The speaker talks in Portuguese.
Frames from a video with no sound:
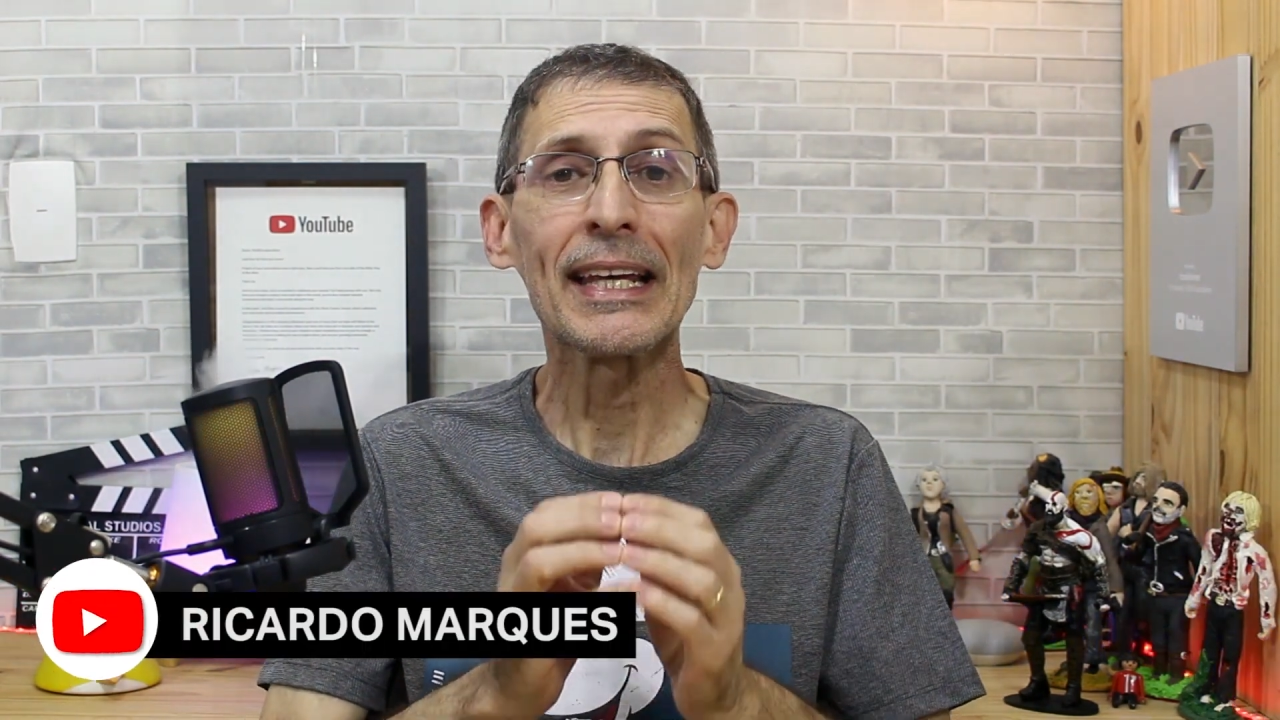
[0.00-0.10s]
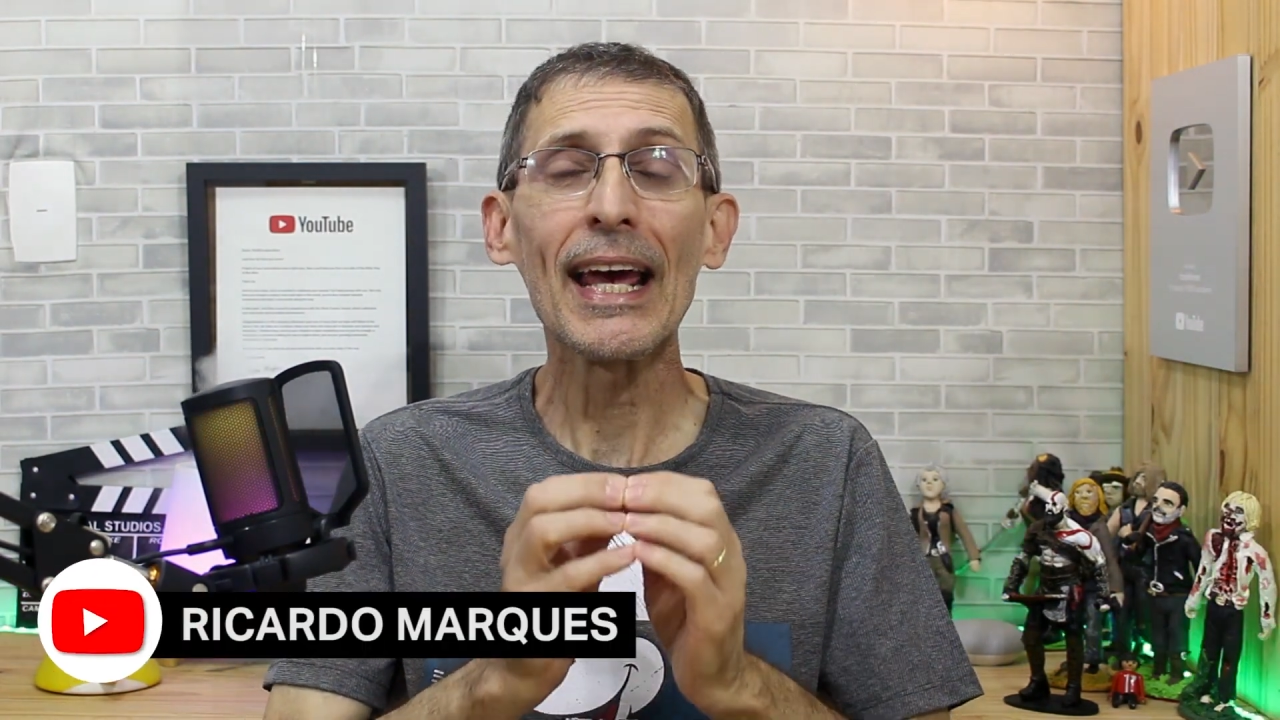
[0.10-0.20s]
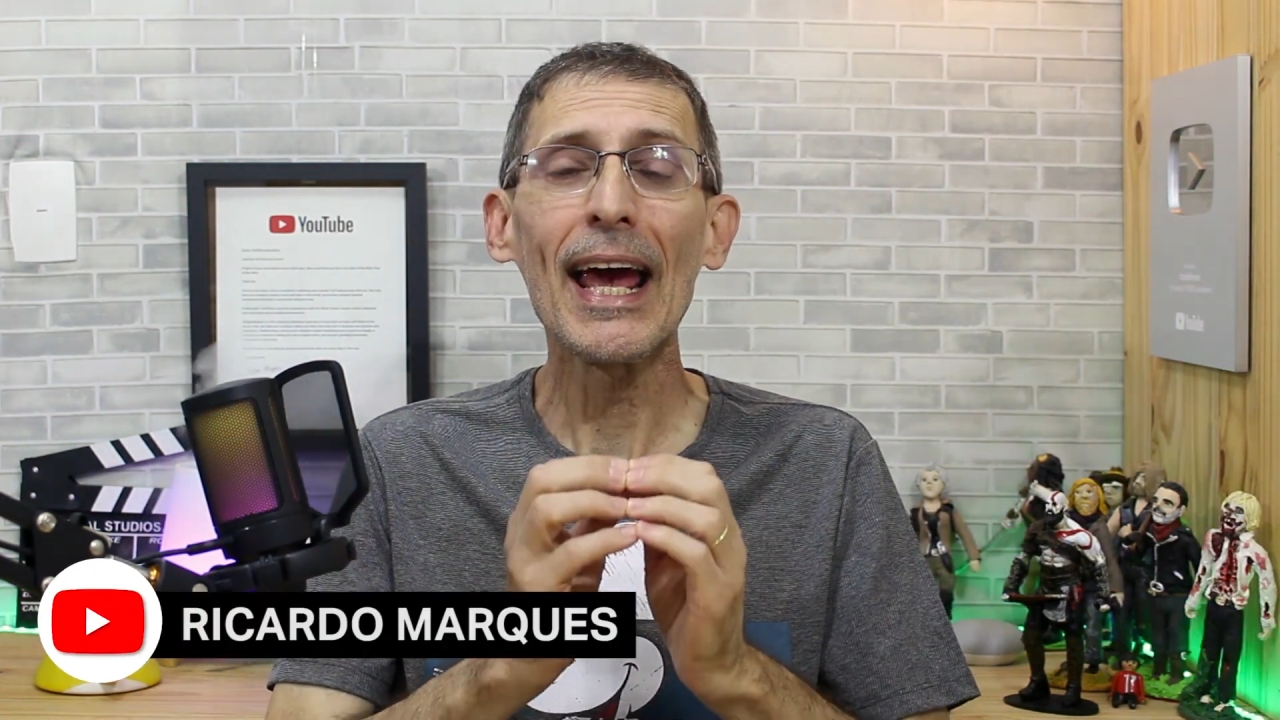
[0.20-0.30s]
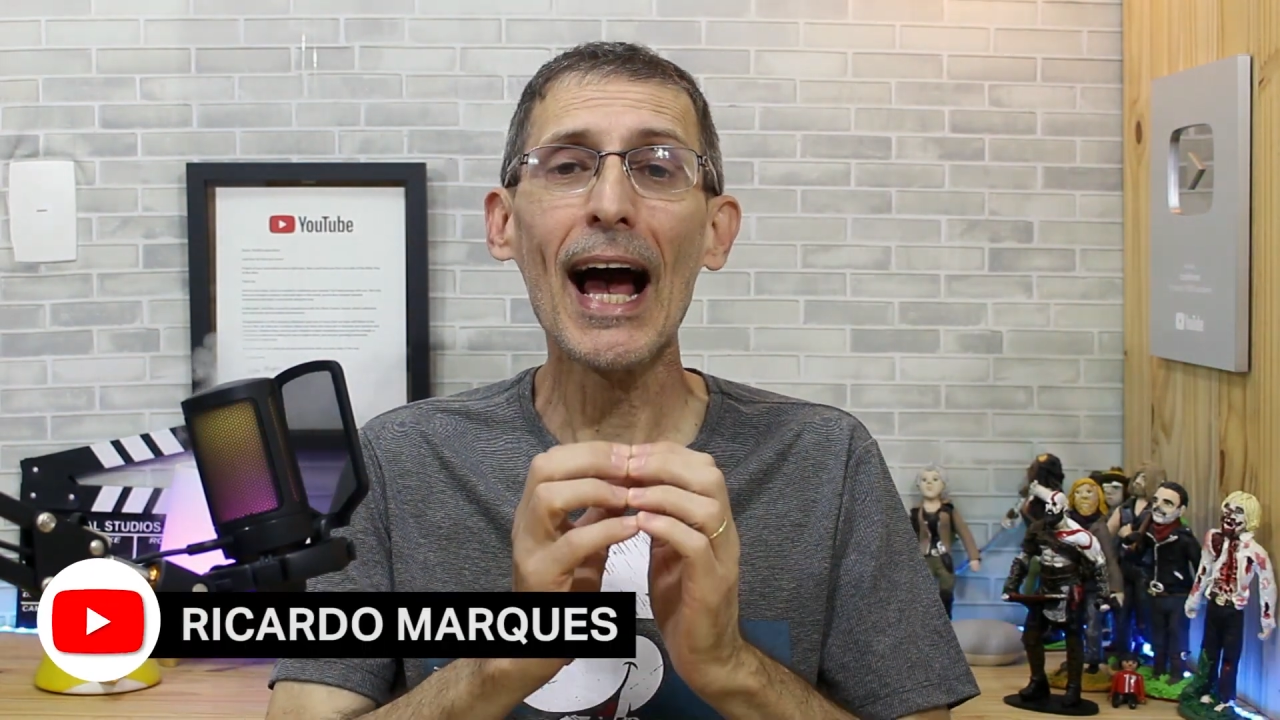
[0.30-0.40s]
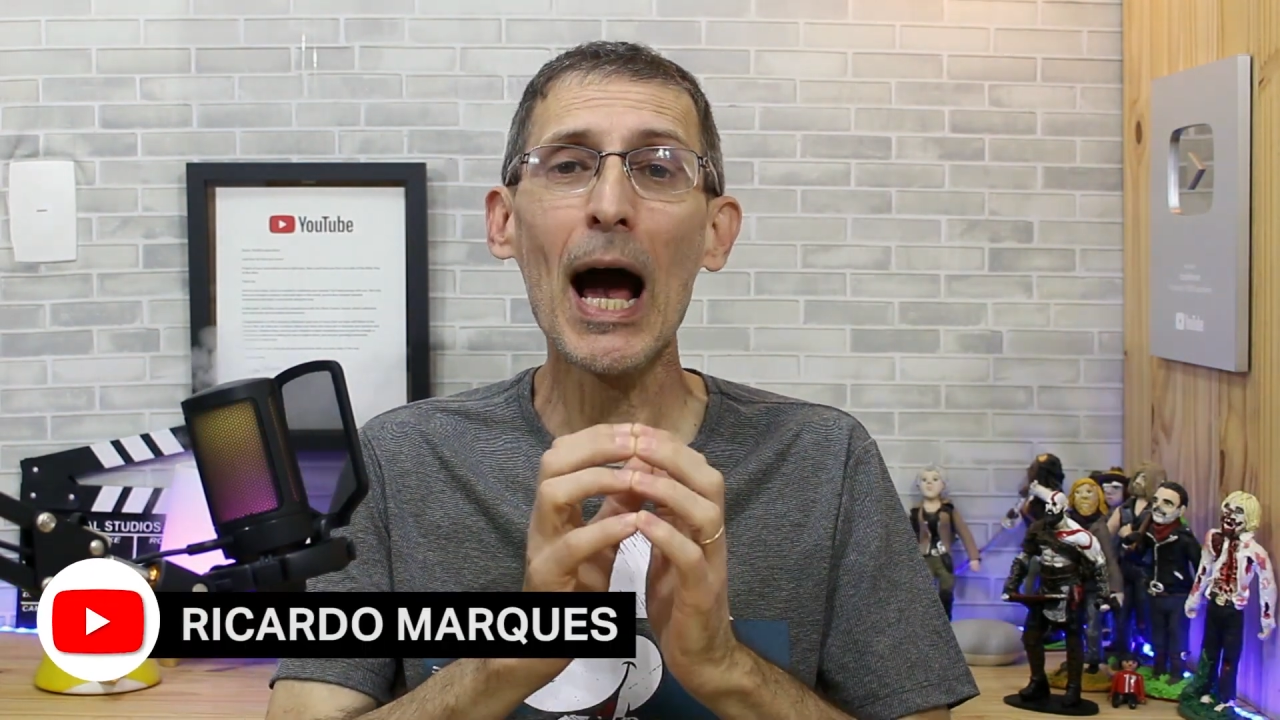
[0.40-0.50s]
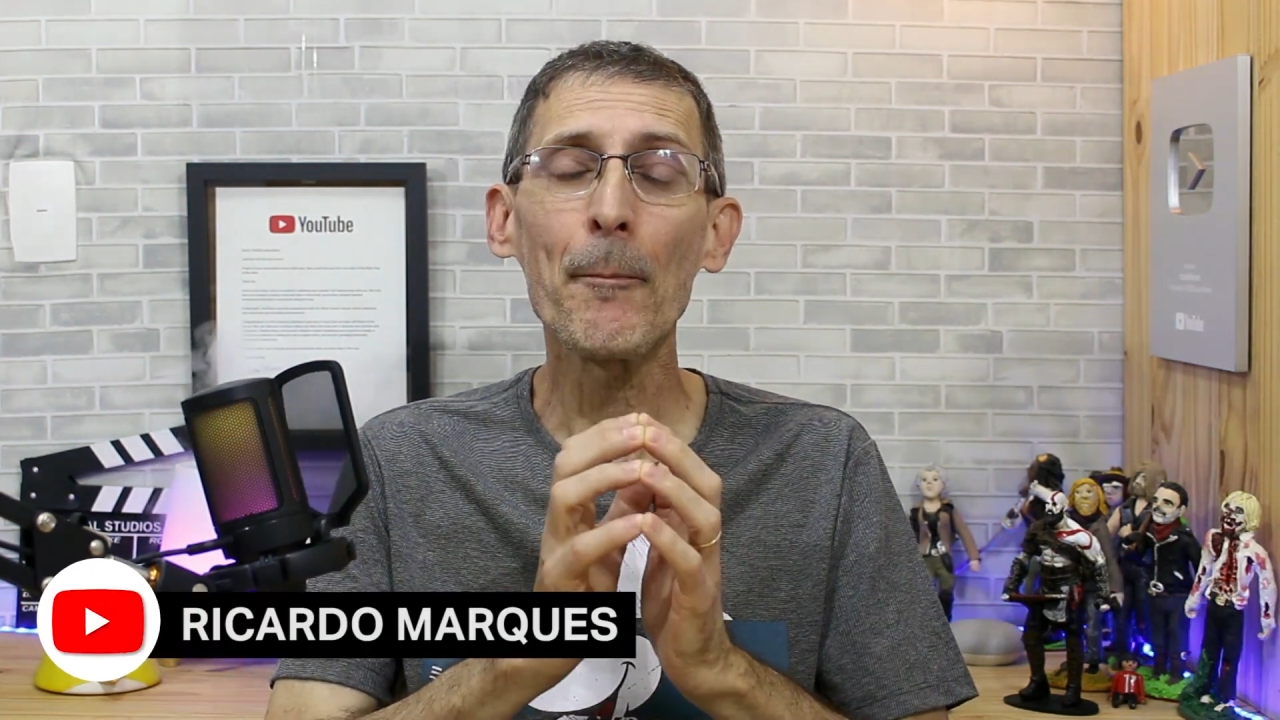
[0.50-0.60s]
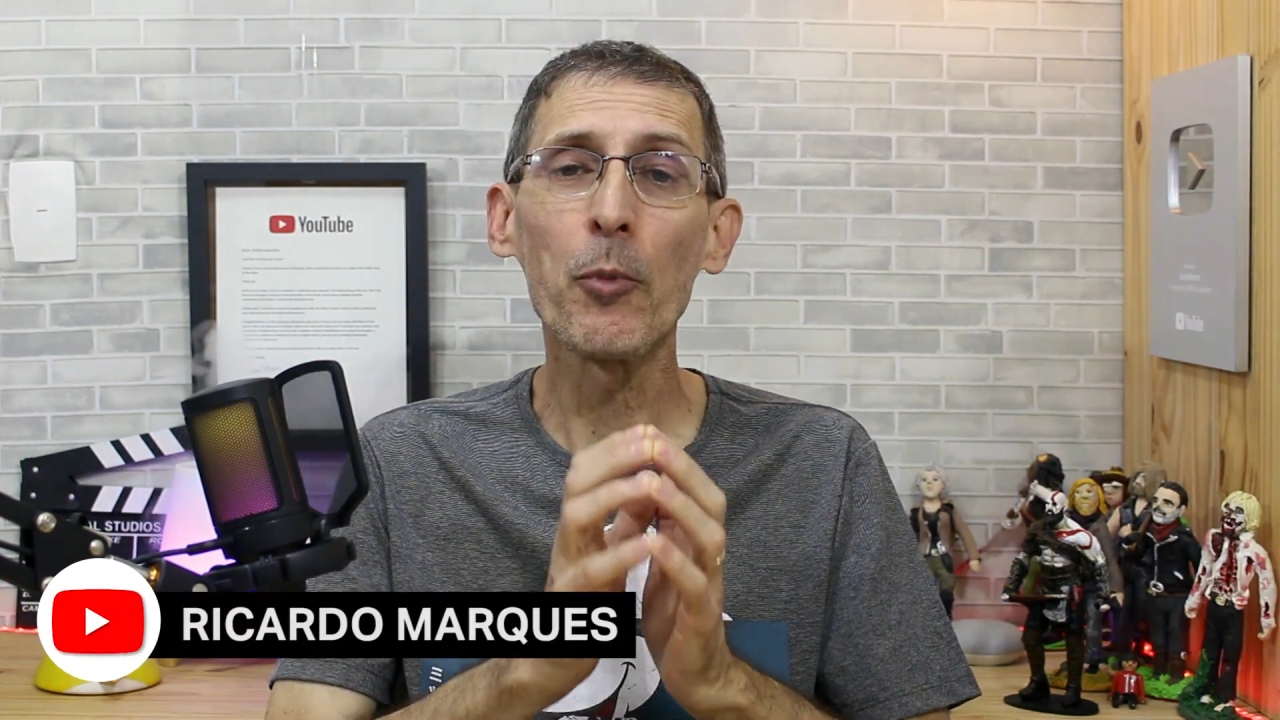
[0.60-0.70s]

que é a